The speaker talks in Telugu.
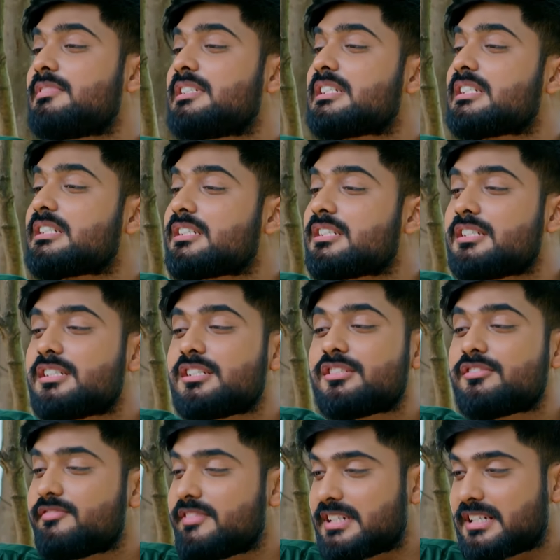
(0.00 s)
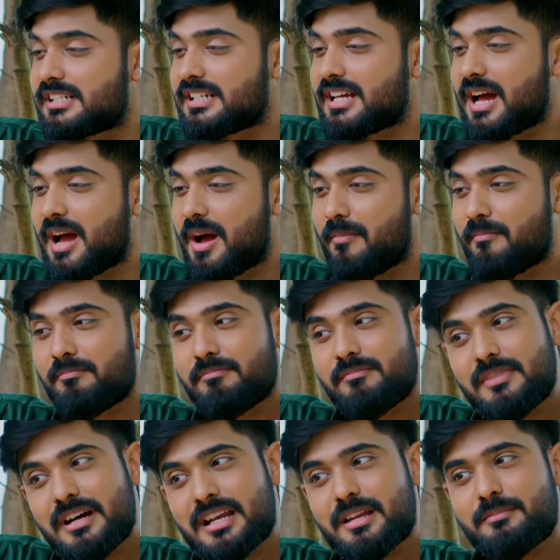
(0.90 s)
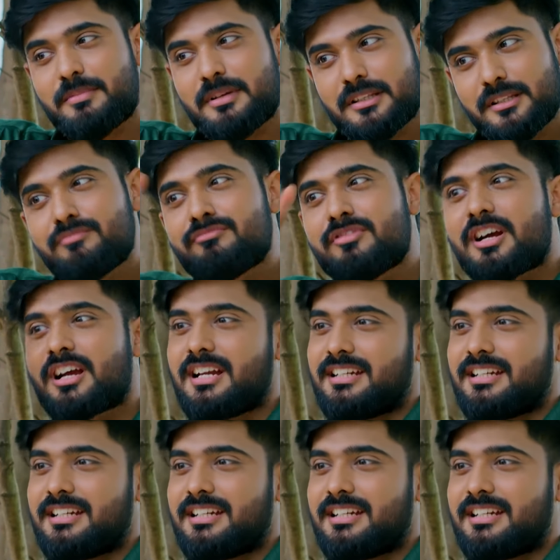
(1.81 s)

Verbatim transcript: మన ఇళ్ళు వేరైనా మన బంధం